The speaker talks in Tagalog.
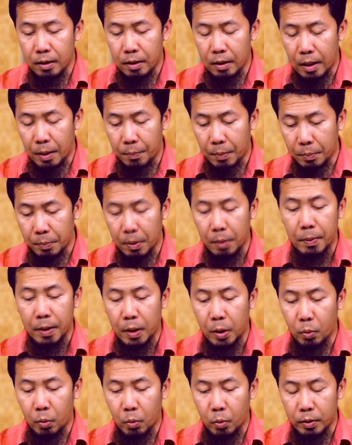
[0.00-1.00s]
ang
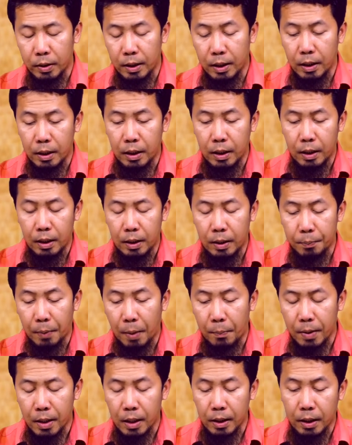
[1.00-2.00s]
magbibitaw kundi
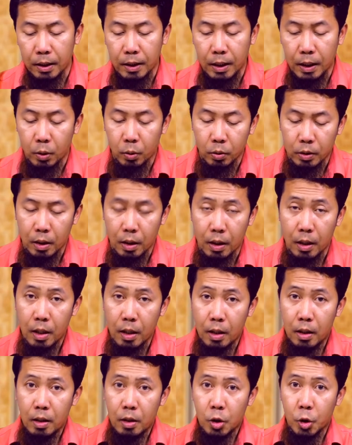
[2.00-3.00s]
ipaparating nito sa
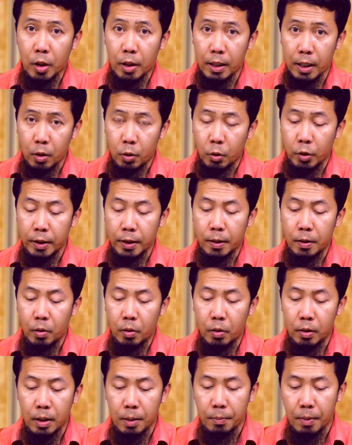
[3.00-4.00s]
Sharia court
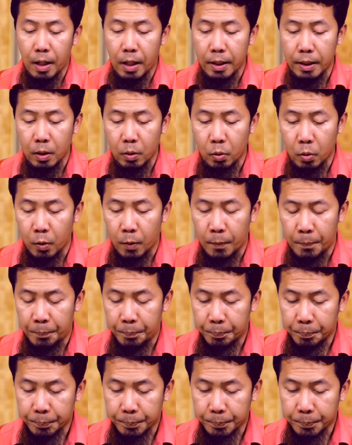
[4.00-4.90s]
or sa bahay ng hukom.